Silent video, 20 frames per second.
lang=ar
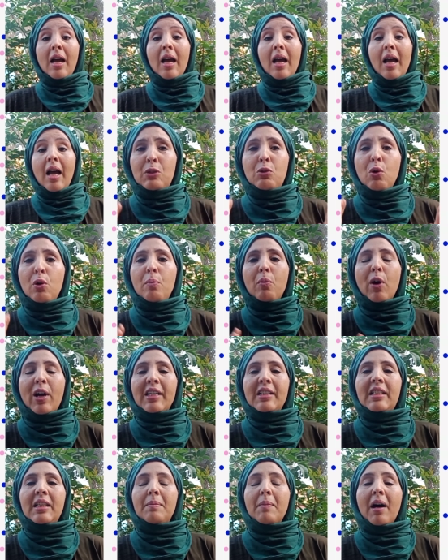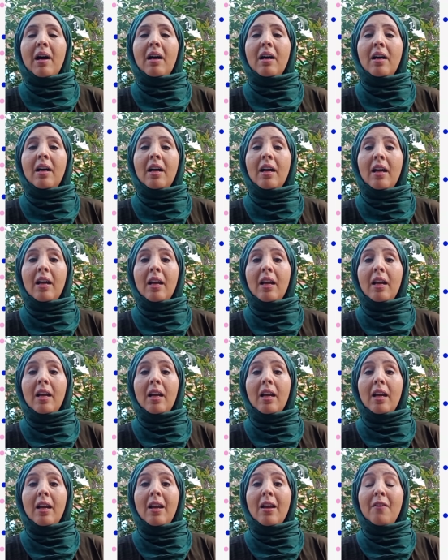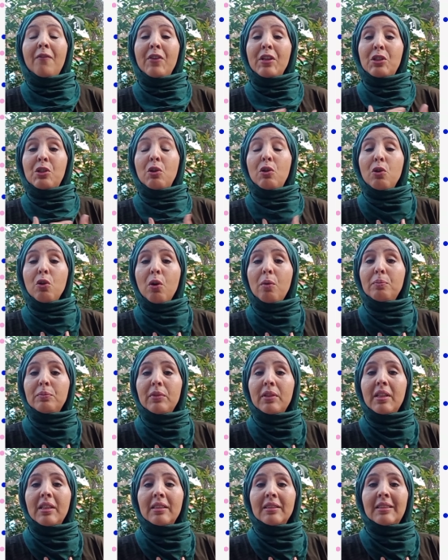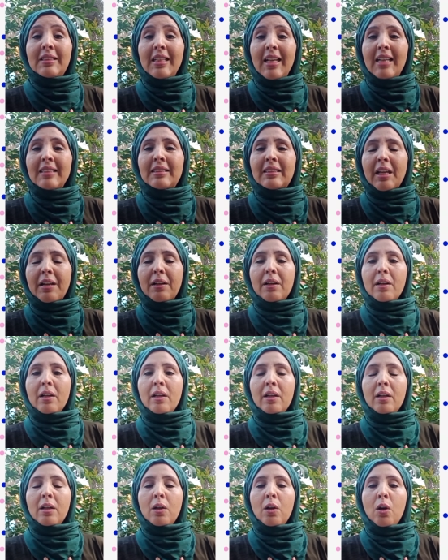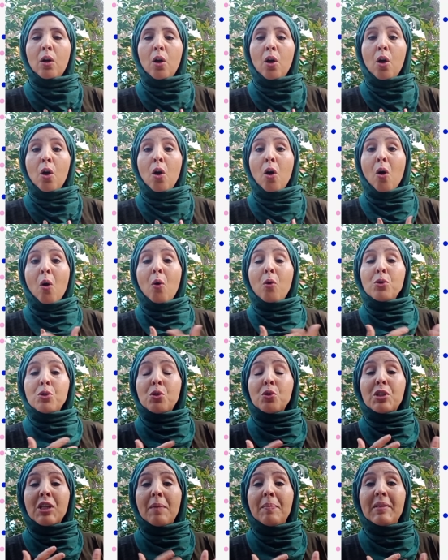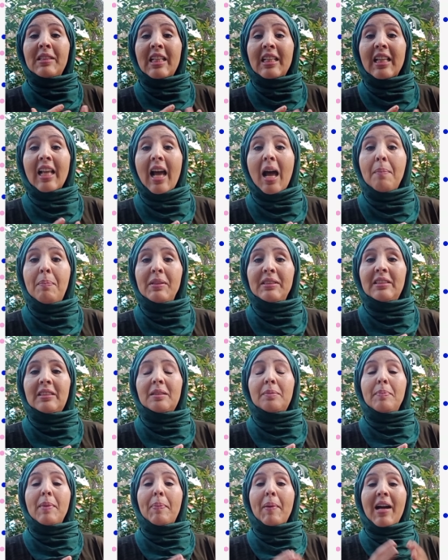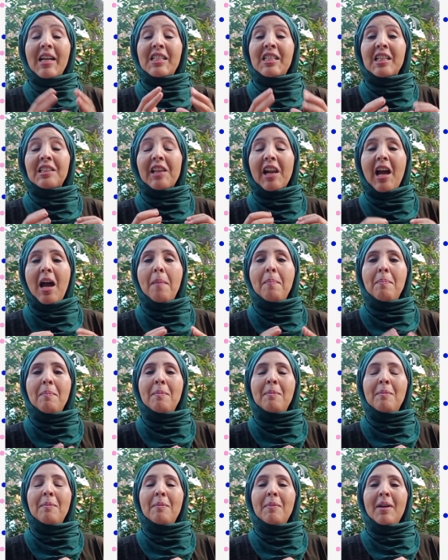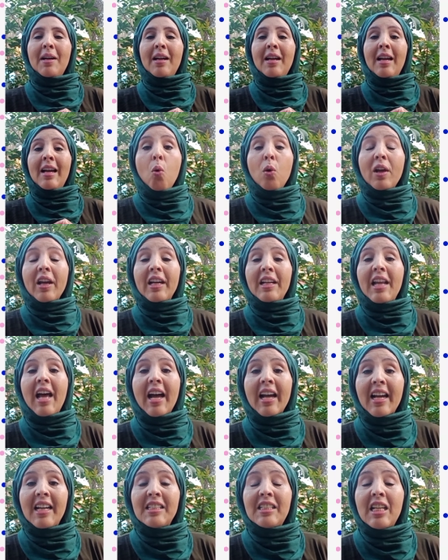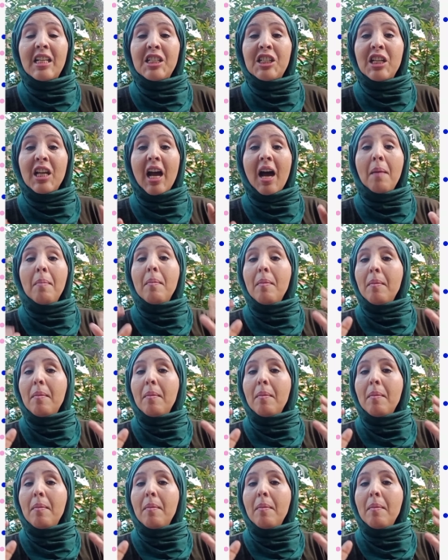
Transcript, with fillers: بدون مقدمه فيديو اليوم تاثر خصوصا ملي تلقى بنت ما بقاش ترحم ولقيناها غادي لجهه